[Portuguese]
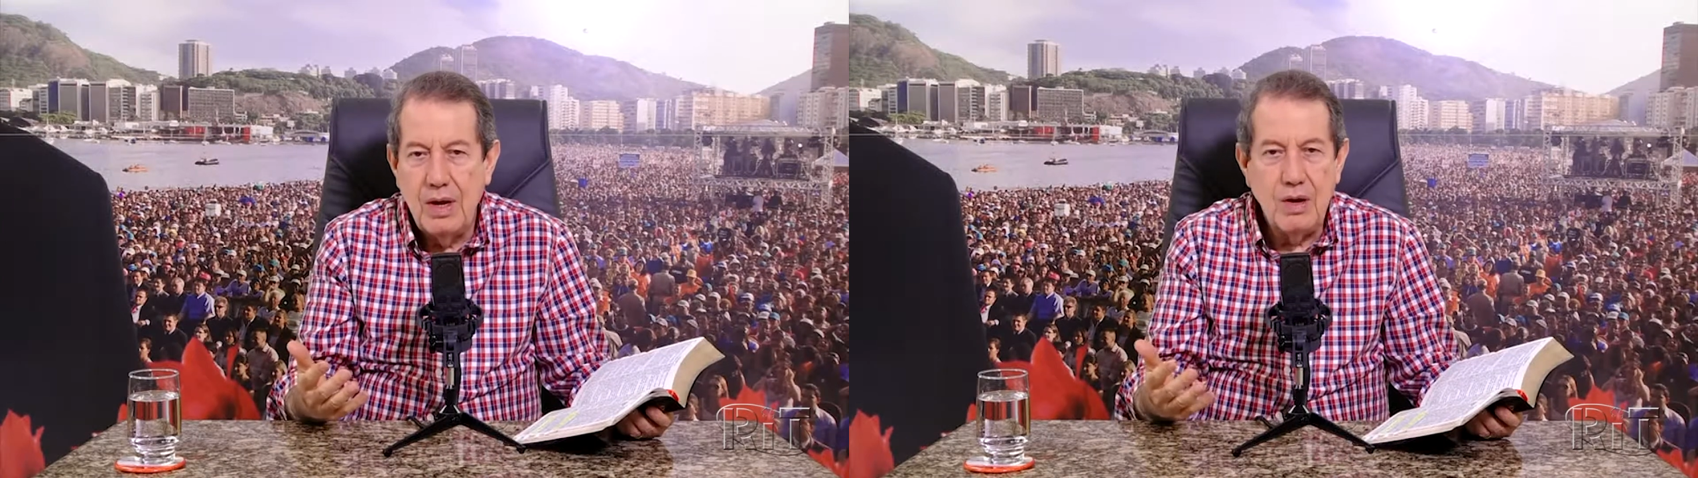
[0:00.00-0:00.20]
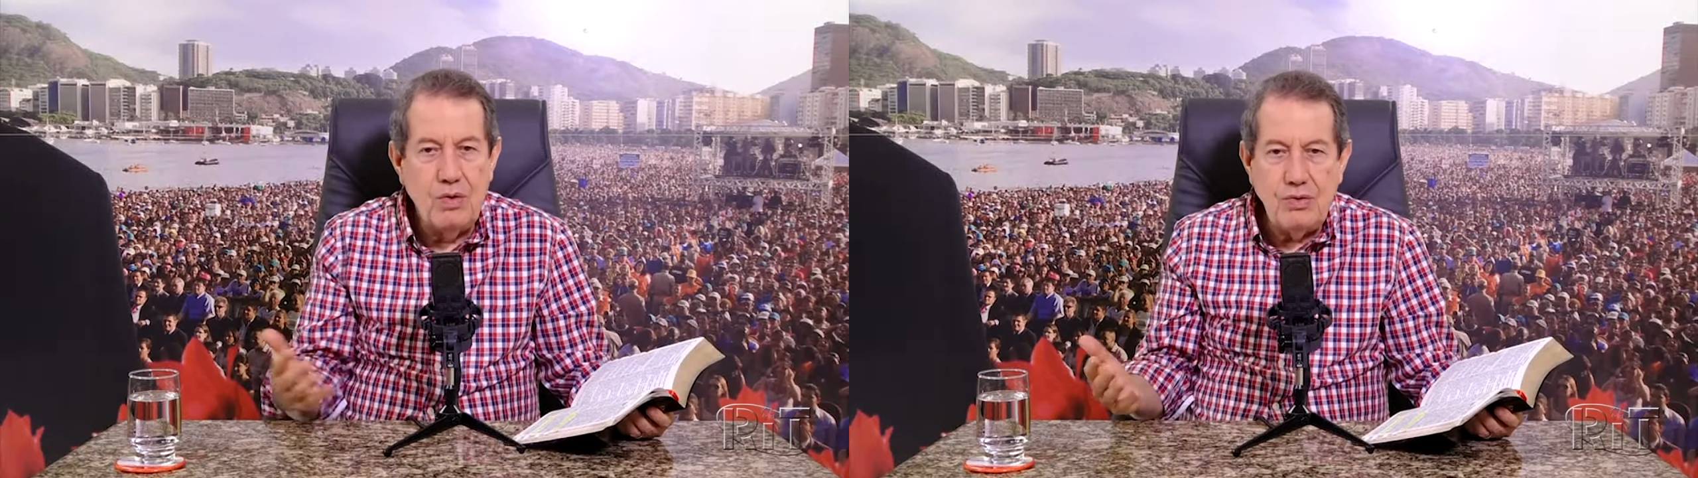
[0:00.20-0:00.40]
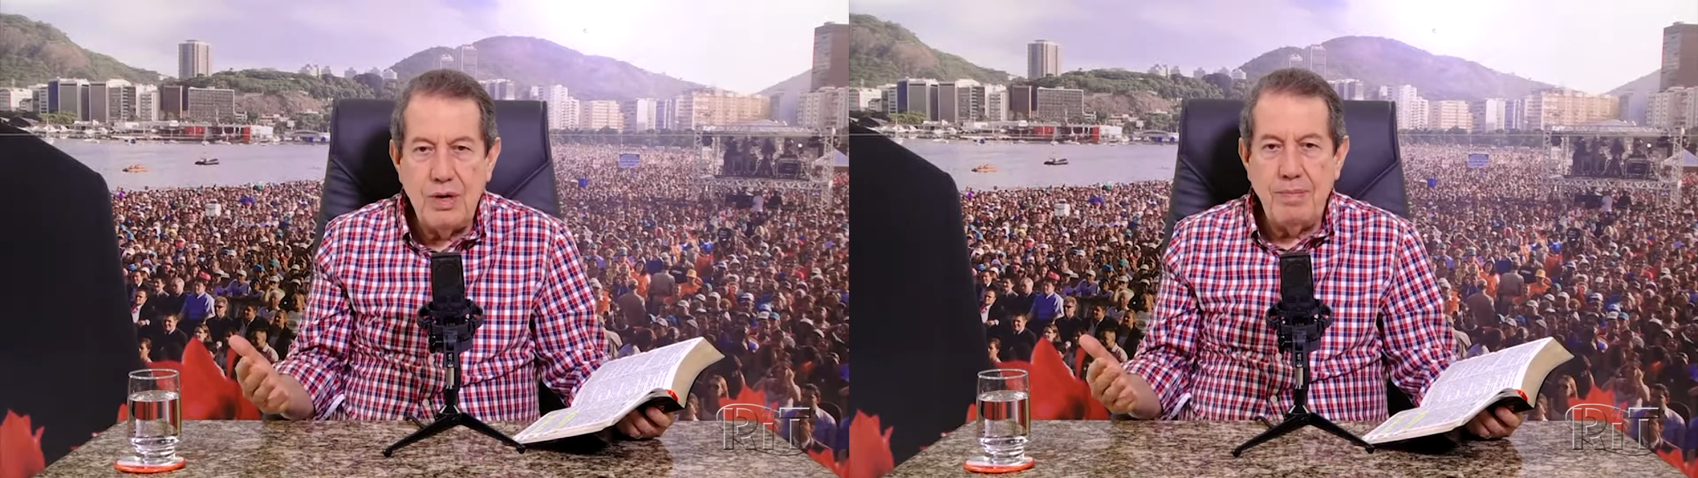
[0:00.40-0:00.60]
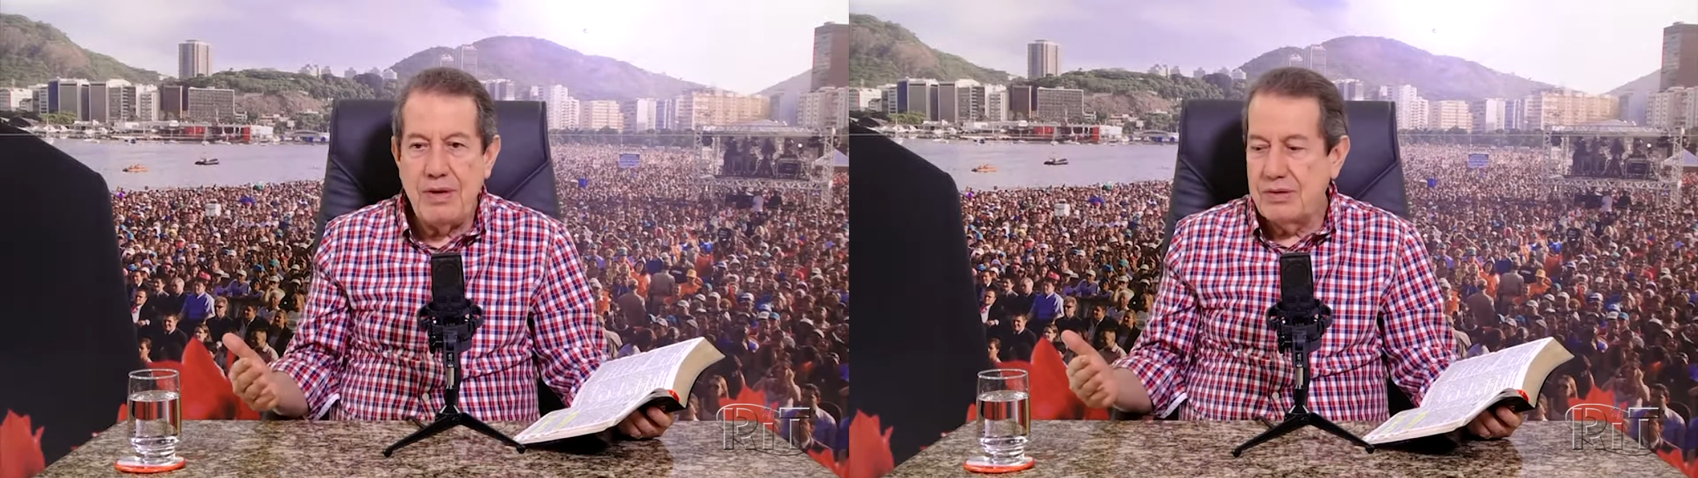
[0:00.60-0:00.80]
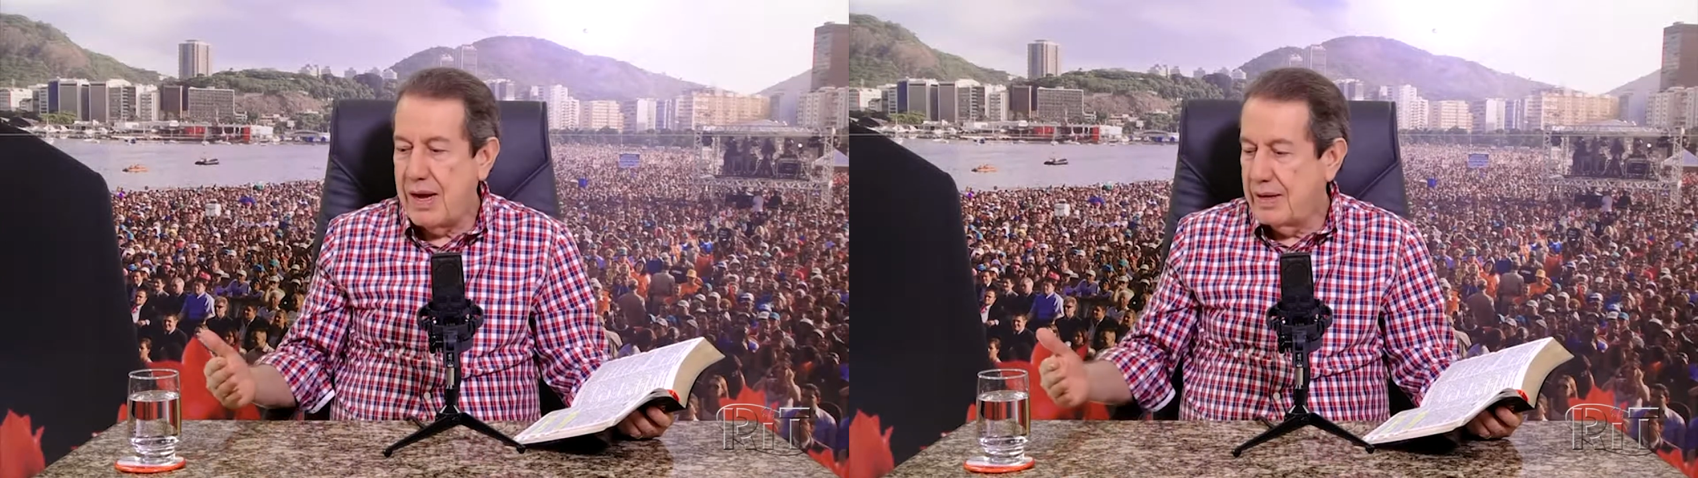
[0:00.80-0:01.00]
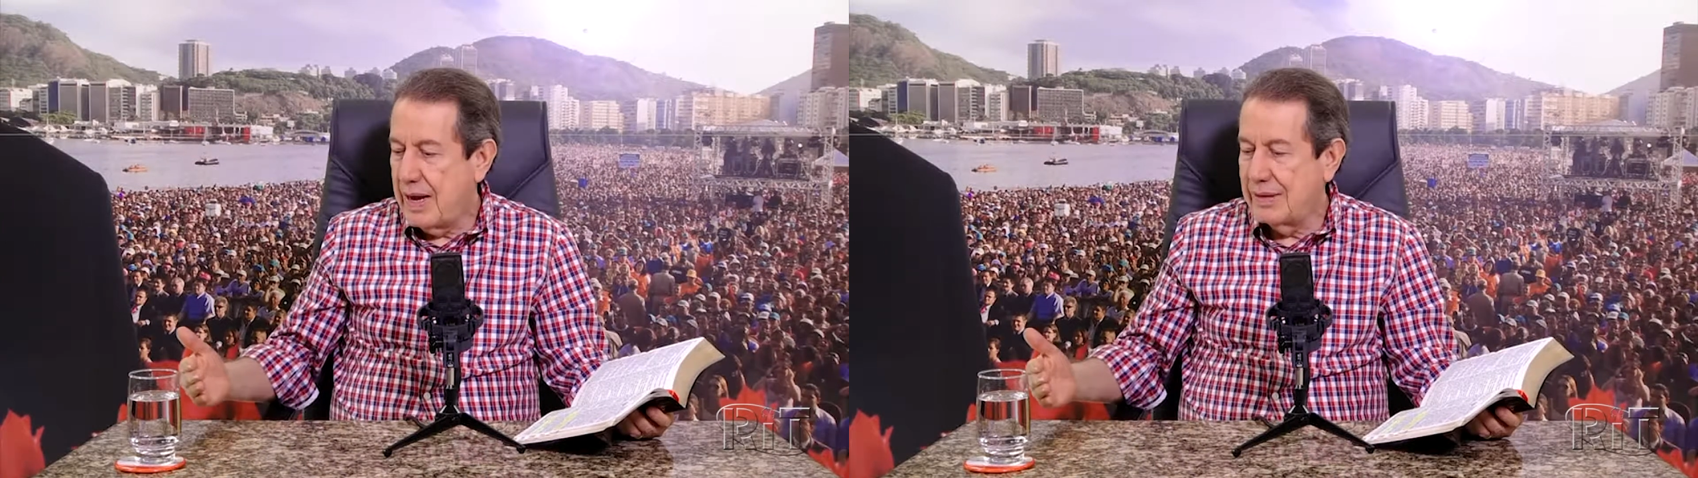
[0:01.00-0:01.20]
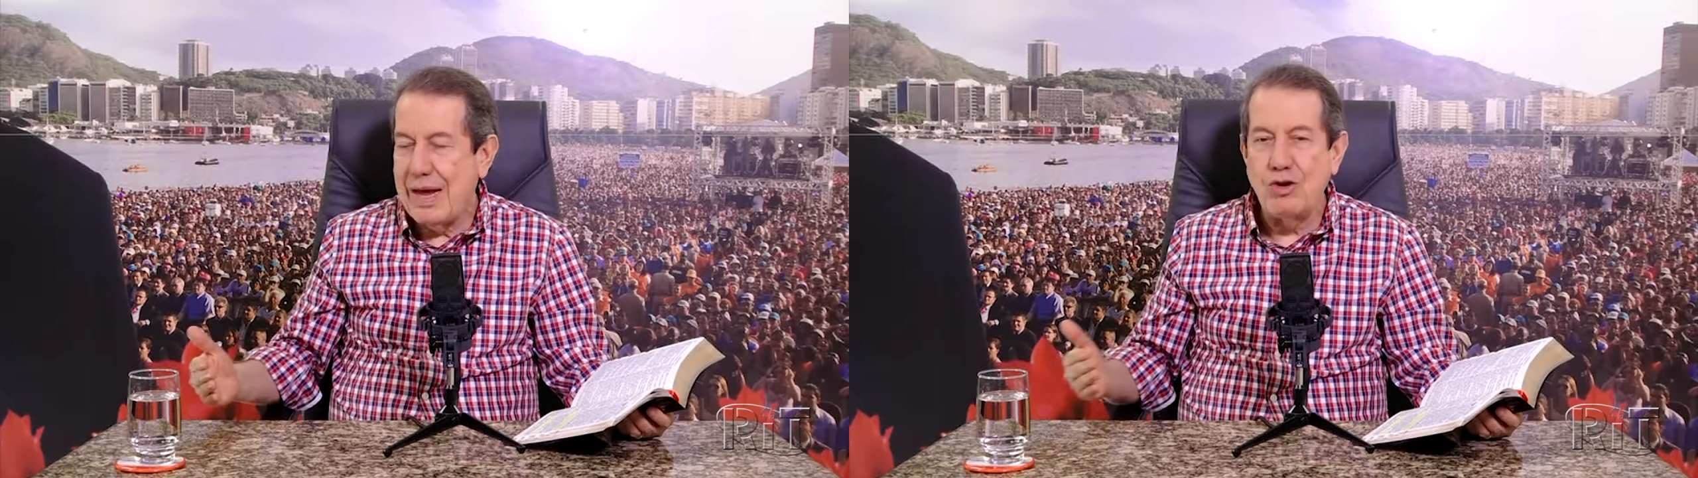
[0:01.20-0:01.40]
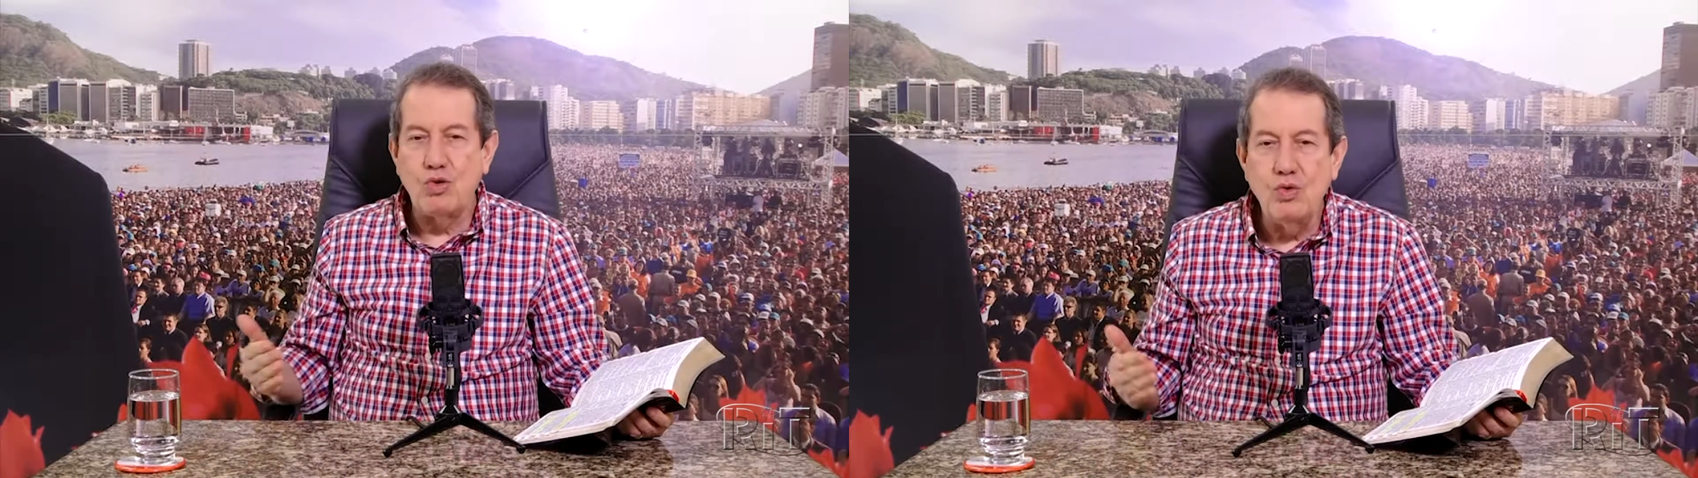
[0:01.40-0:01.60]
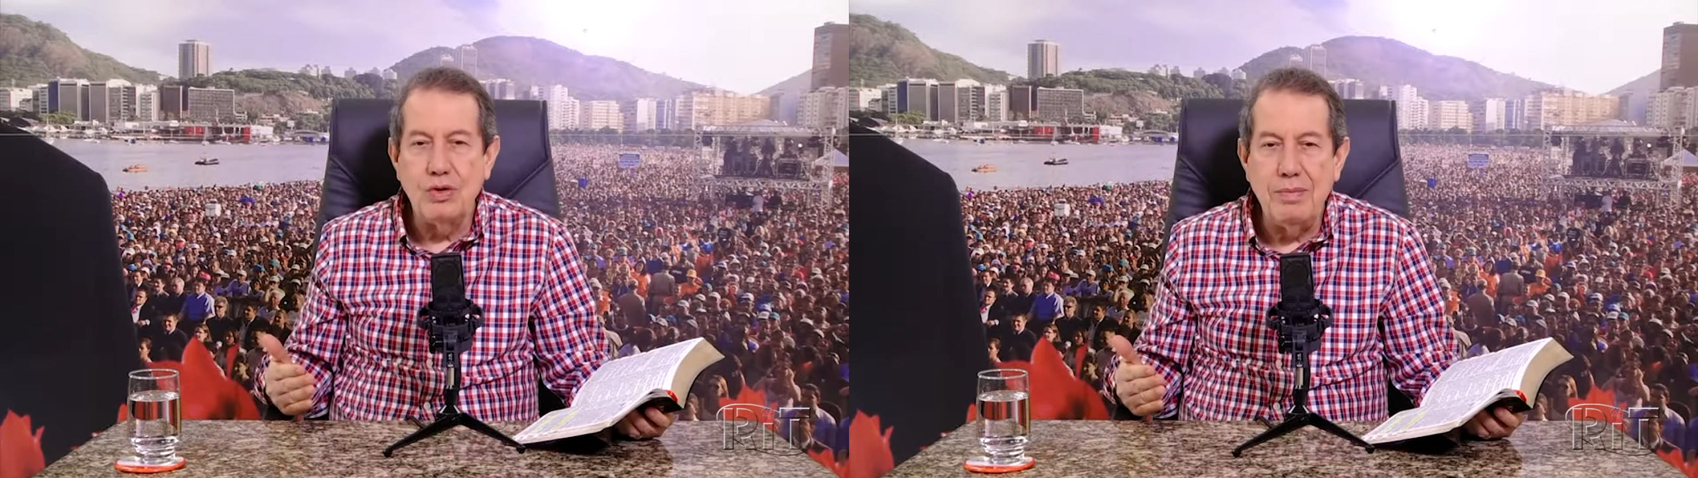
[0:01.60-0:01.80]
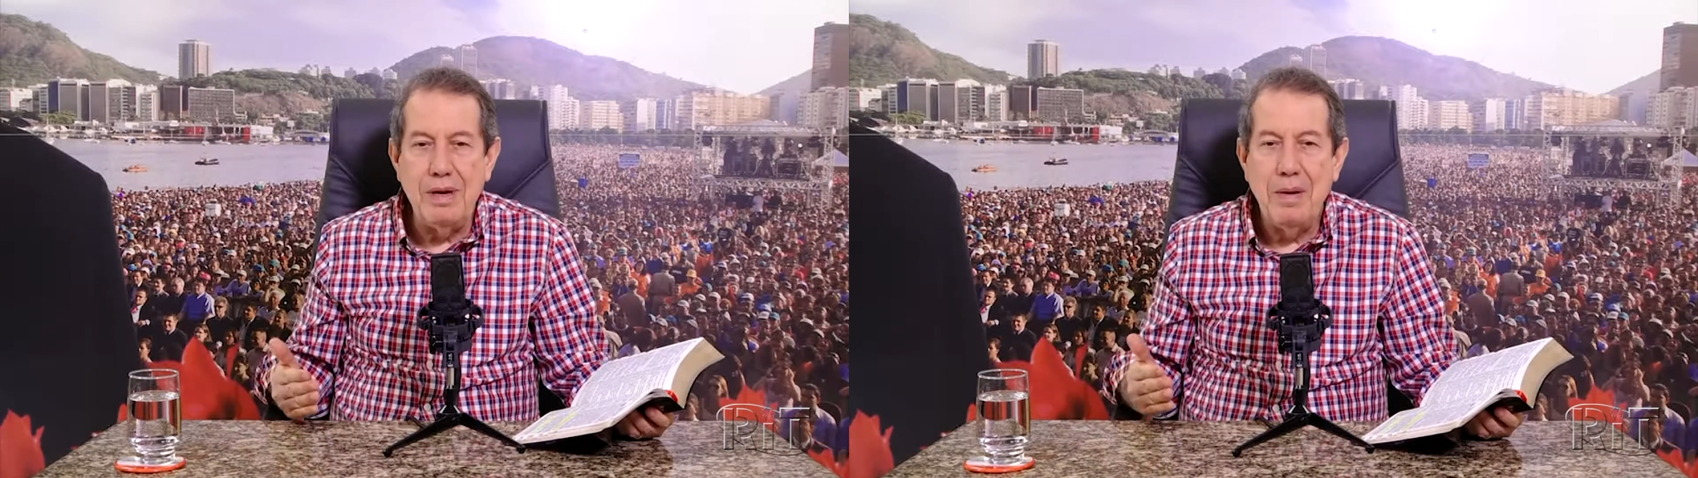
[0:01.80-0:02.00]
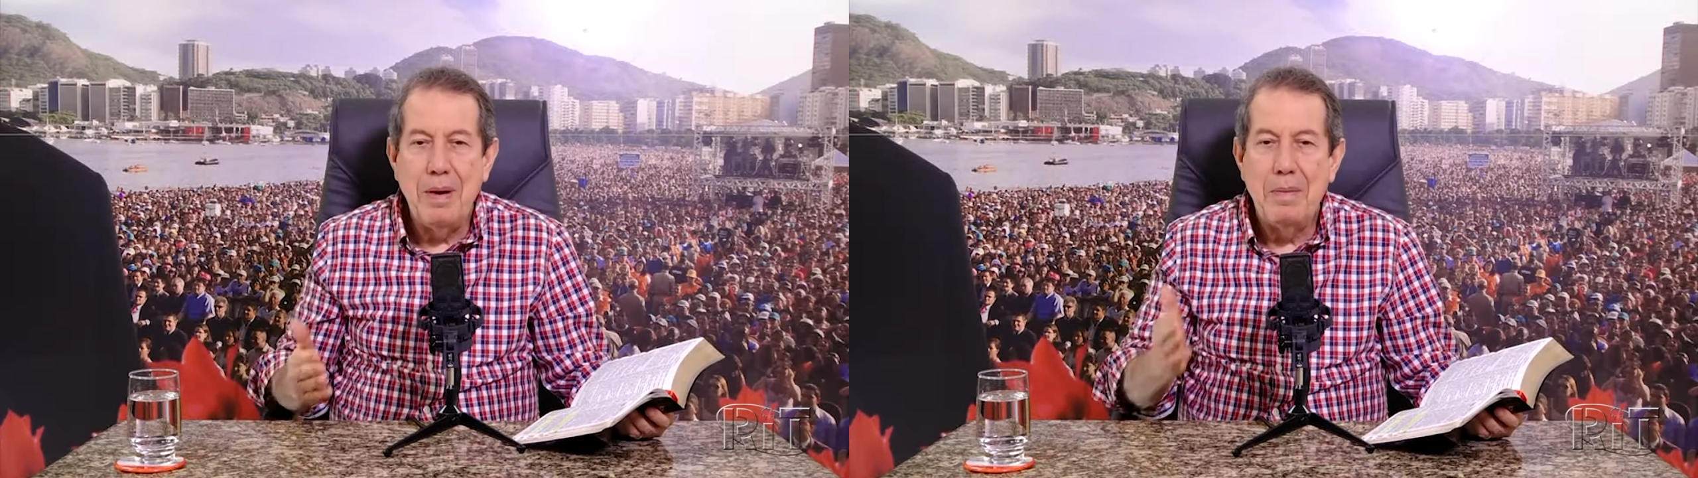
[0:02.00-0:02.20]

eu não tinha pensado que ela está junto de mim,